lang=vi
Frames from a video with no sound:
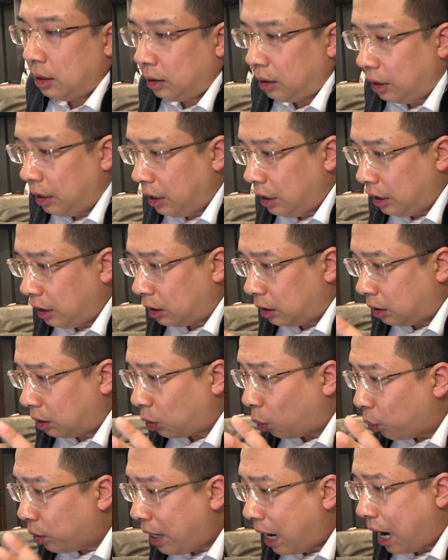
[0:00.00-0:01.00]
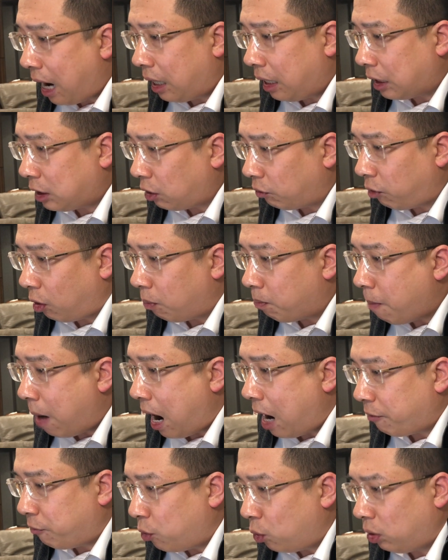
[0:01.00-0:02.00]
thì tối đa là trong vòng
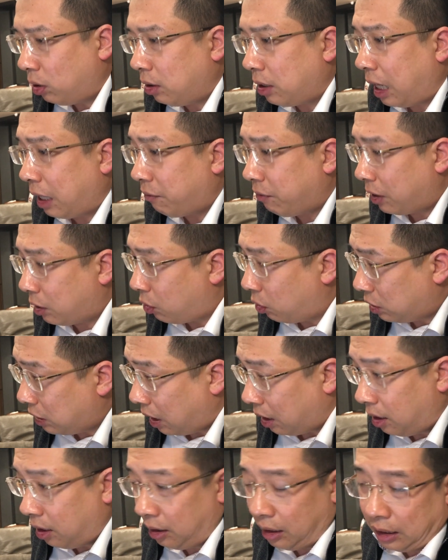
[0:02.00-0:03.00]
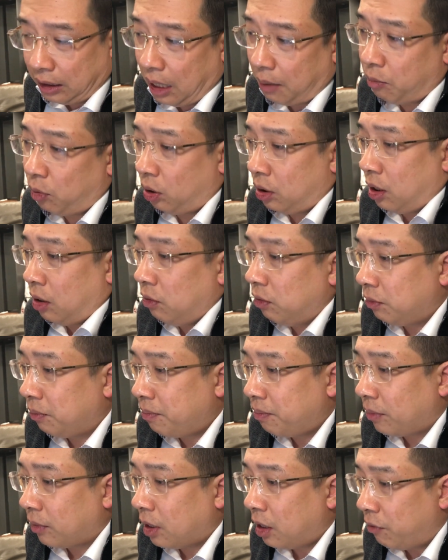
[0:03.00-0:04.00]
3 phút anh phải có trả lời người ta một câu
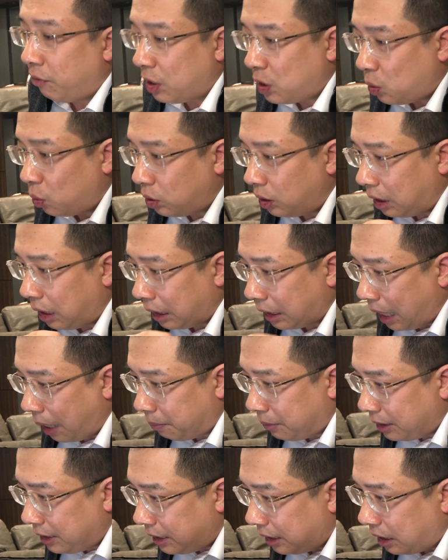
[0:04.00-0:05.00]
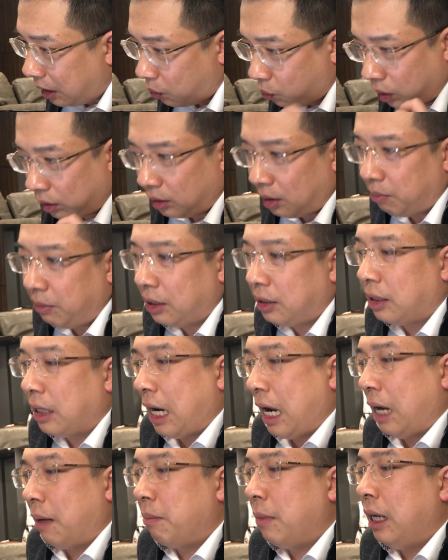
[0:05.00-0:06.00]
ví dụ như là cảm ơn chị đã quan tâm đến cửa
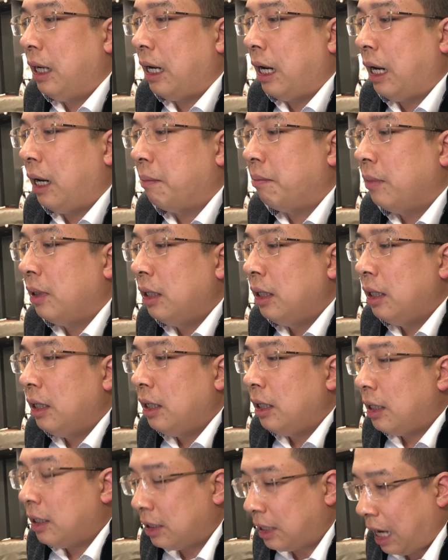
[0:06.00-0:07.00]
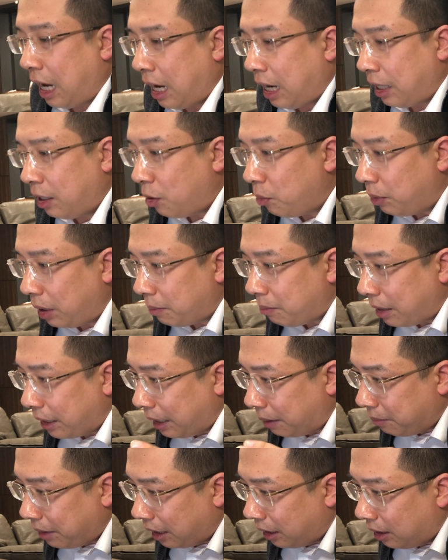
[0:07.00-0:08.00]
hàng bên em dạ hôm nay bạn
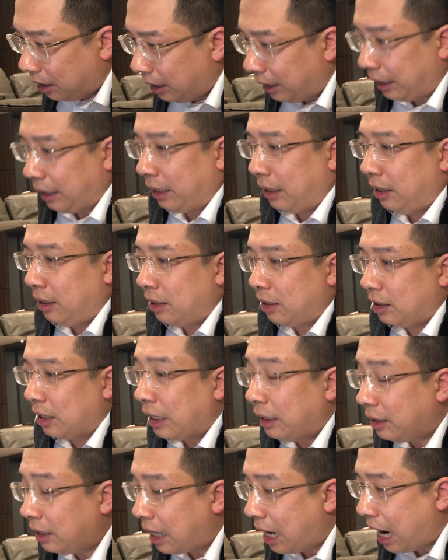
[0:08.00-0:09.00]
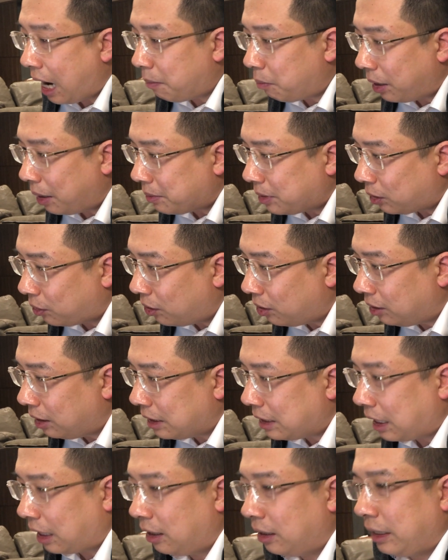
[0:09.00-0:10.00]
em đang nghỉ đến thứ hai bọn em sẽ có người
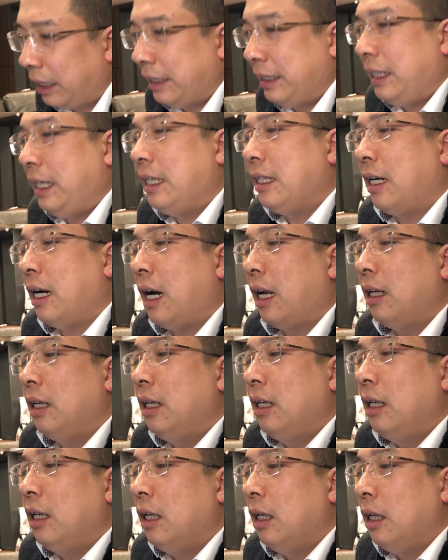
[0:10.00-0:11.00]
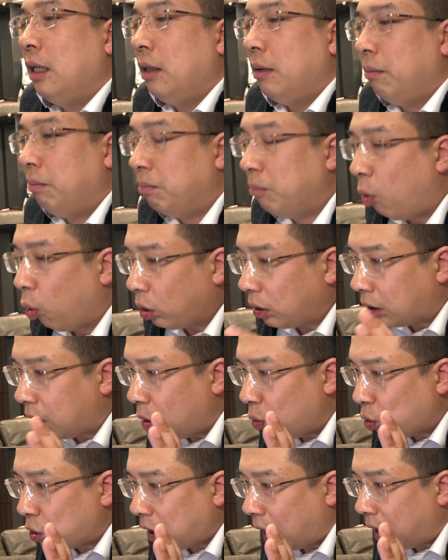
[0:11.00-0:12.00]
trả lời anh chị chẳng hạn một
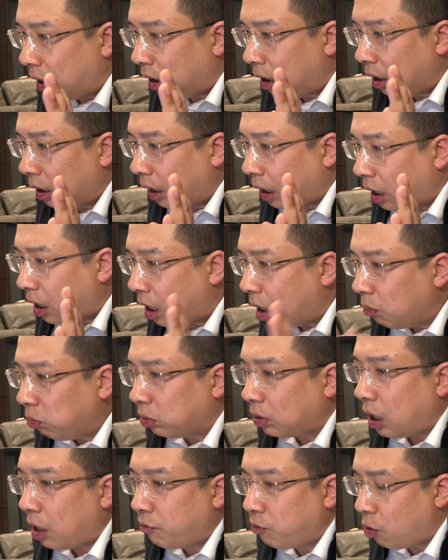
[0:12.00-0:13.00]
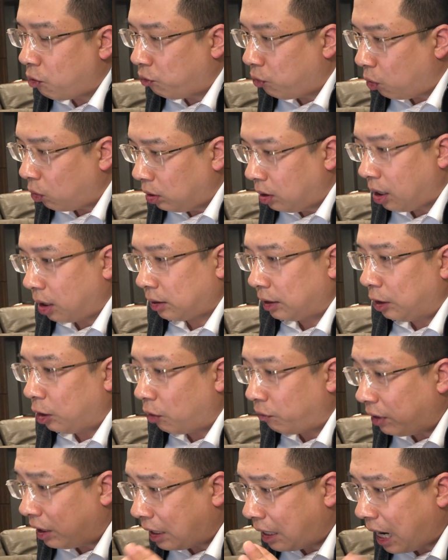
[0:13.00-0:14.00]
câu trả lời là không thể phục vụ được thì
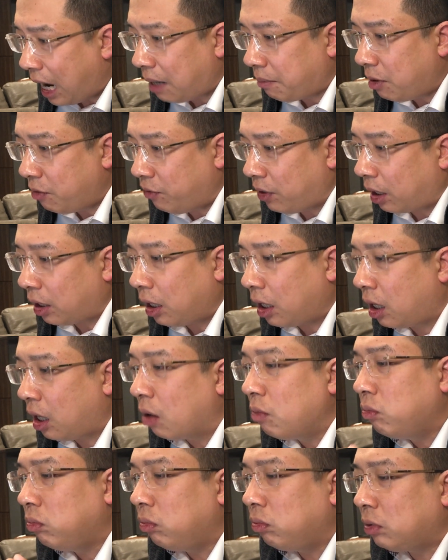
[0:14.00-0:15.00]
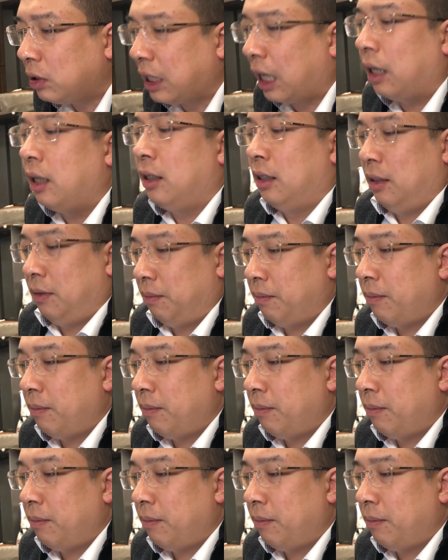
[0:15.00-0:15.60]
nó vẫn khác với việc là không trả lời